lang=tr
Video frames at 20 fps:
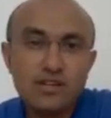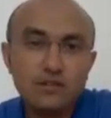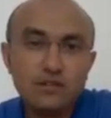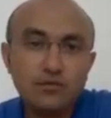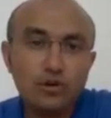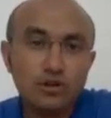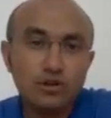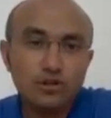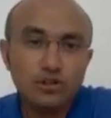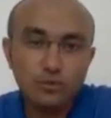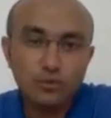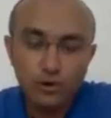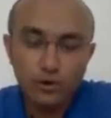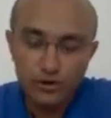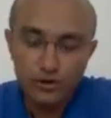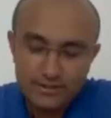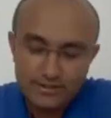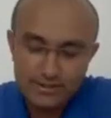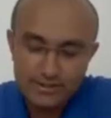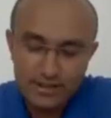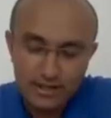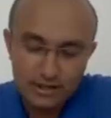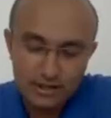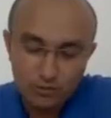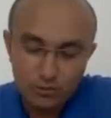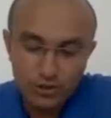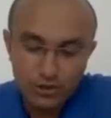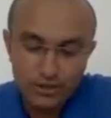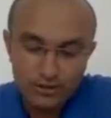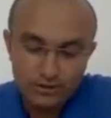Mesela water boils
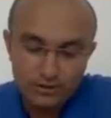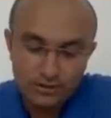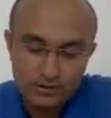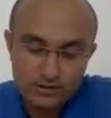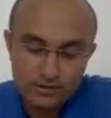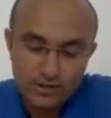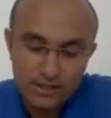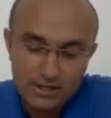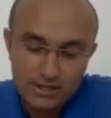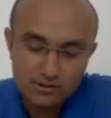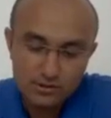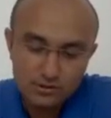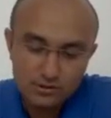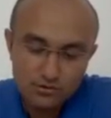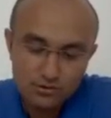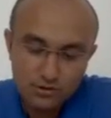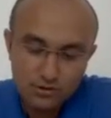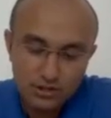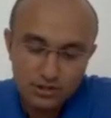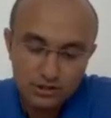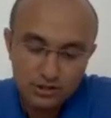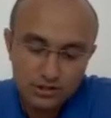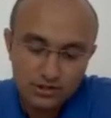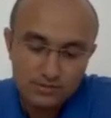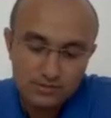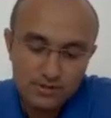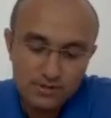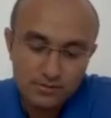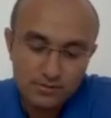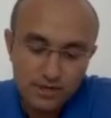at 100 Celsius
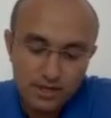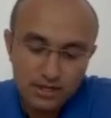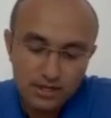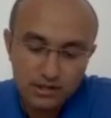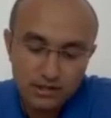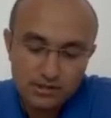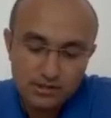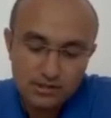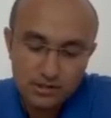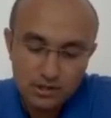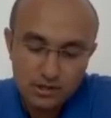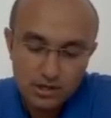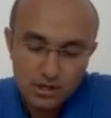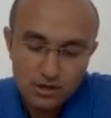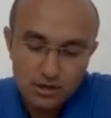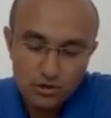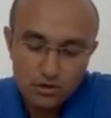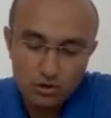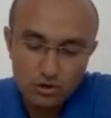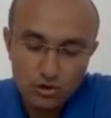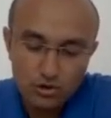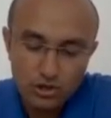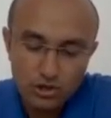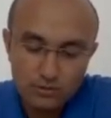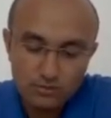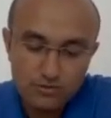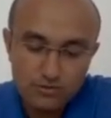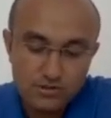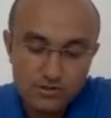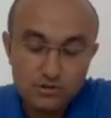degrees. Bizim en klasik
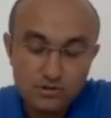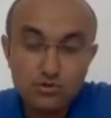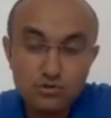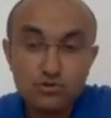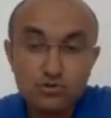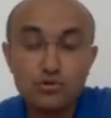örneğimizdir.